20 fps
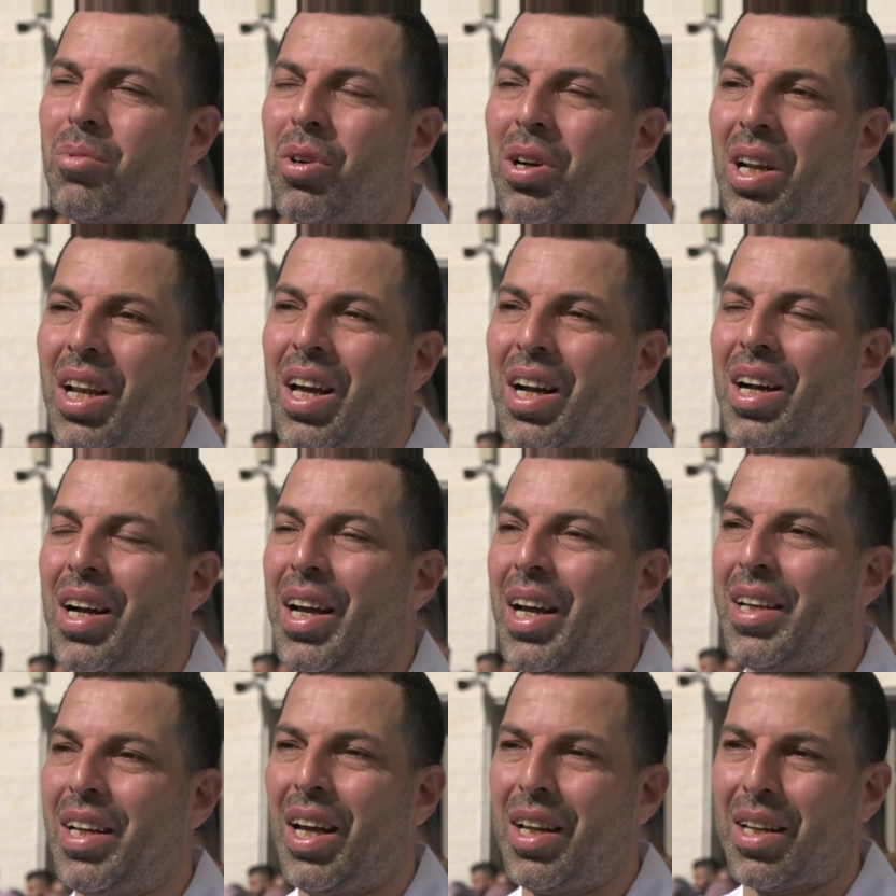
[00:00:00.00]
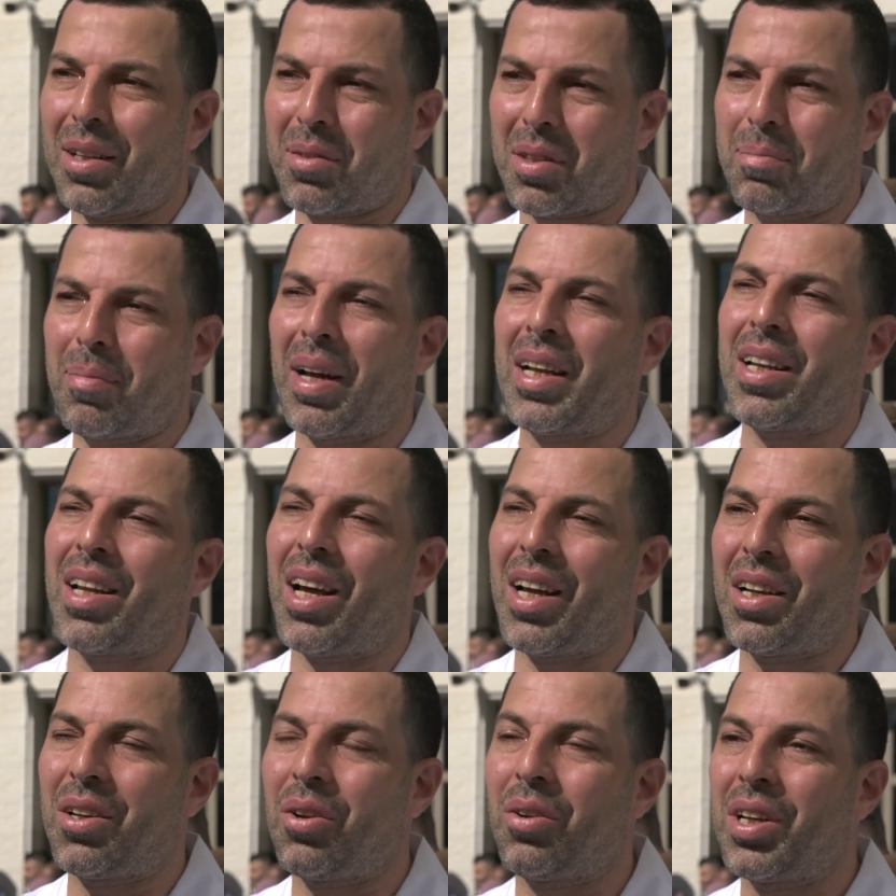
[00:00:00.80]
مغلقة يعني نحن
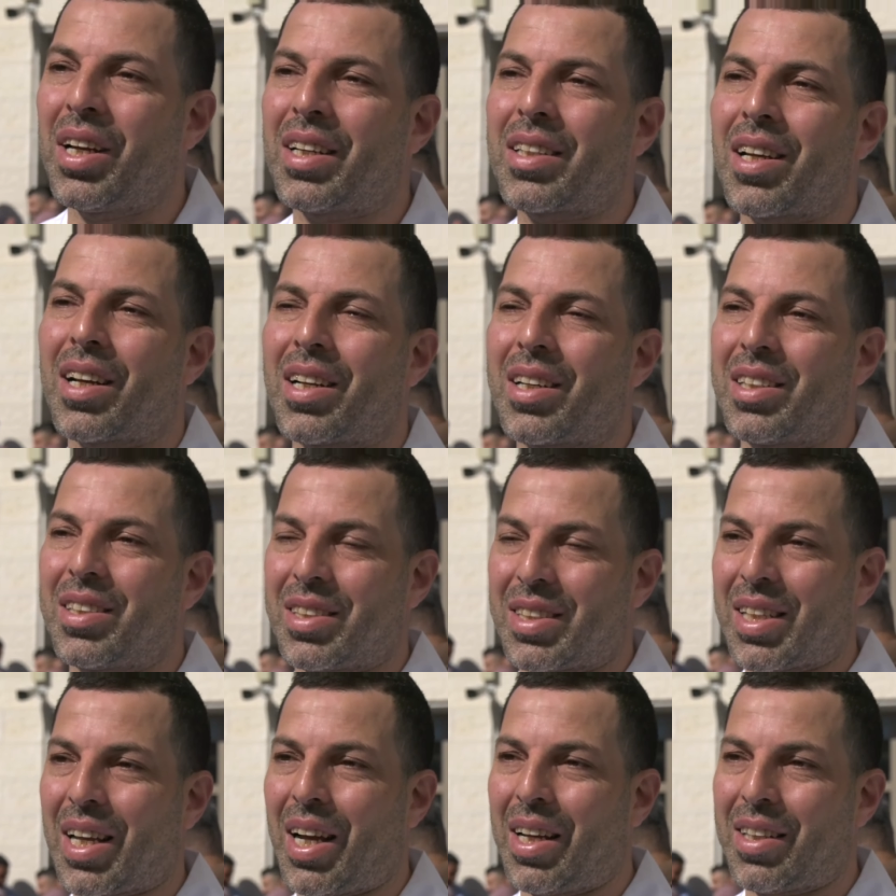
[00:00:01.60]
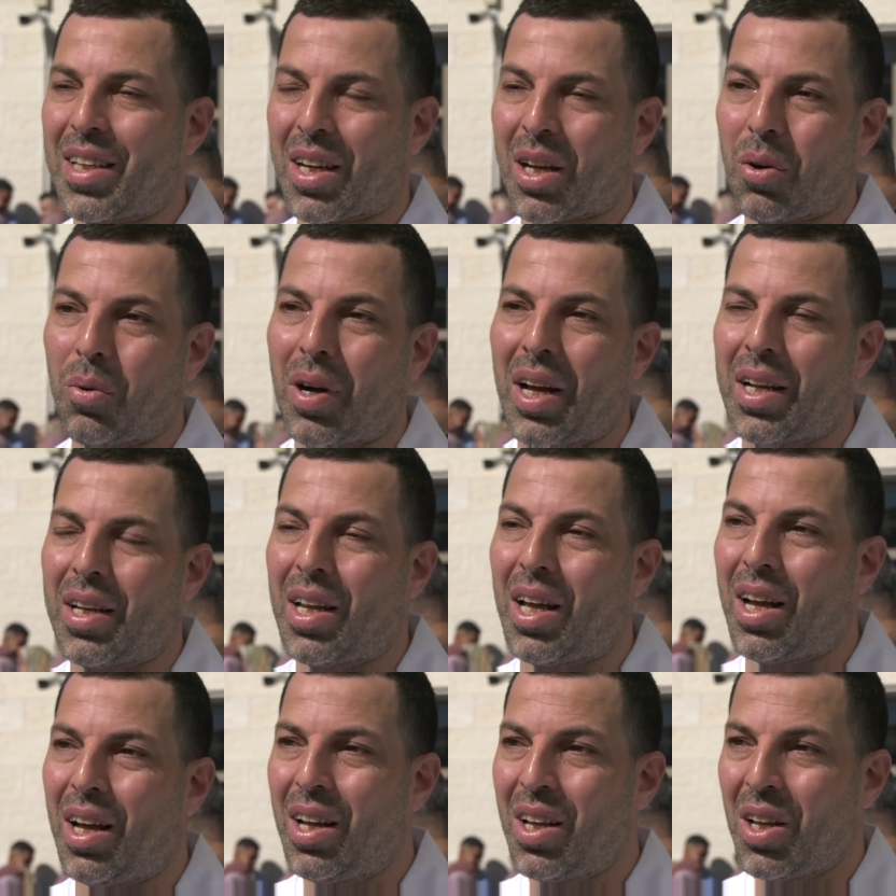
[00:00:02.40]
نتمنى إنه نقدر نساعد
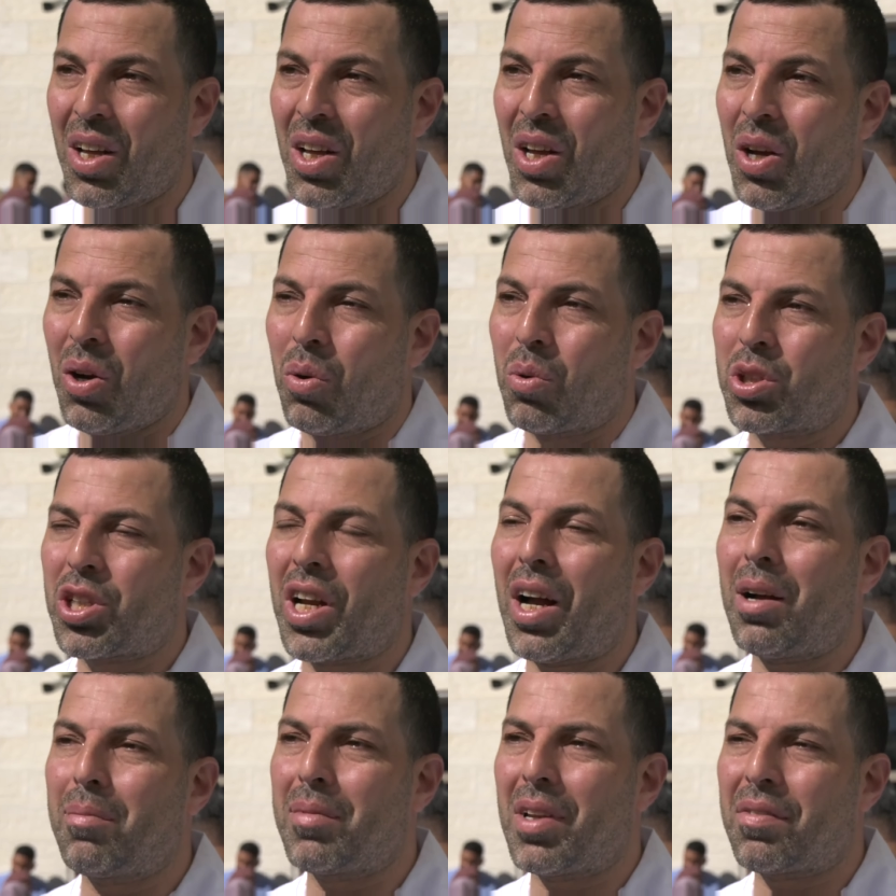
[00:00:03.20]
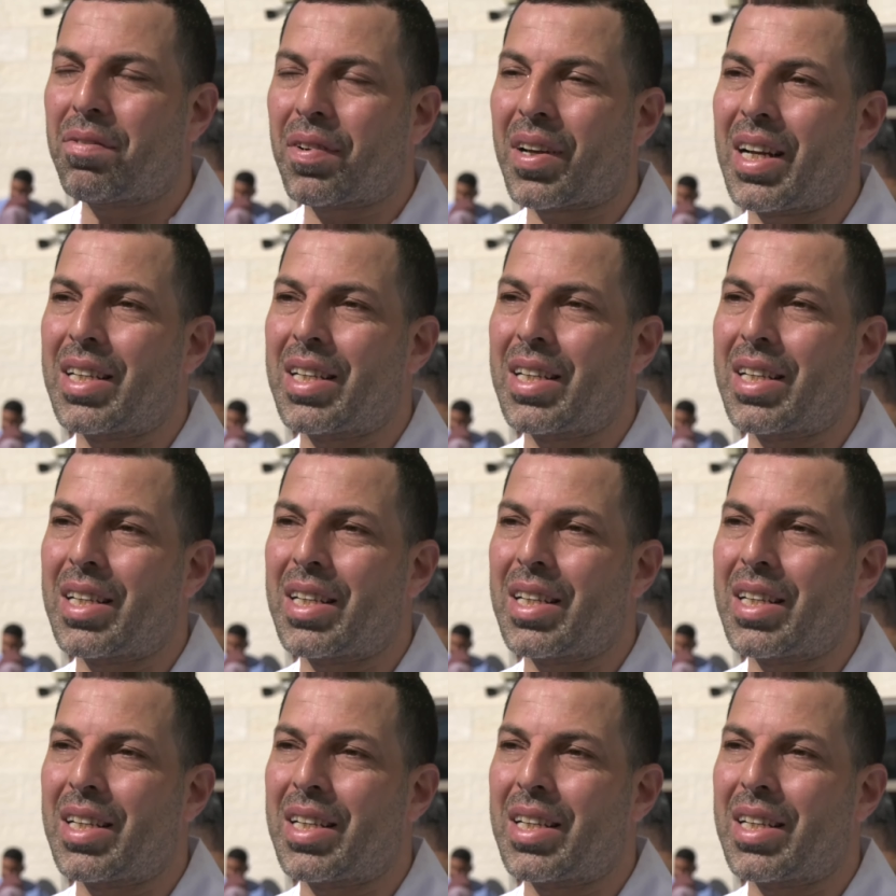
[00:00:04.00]
إخواننا وشعبنا في